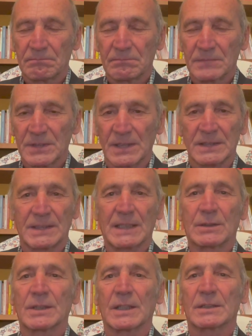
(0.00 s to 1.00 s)

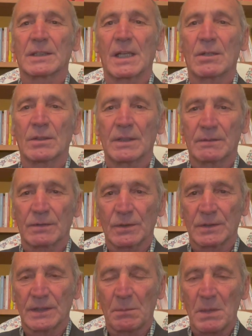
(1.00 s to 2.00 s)
senz'altro da secoli, forse
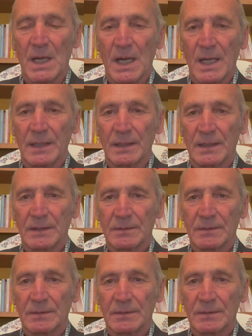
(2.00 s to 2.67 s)
da millenni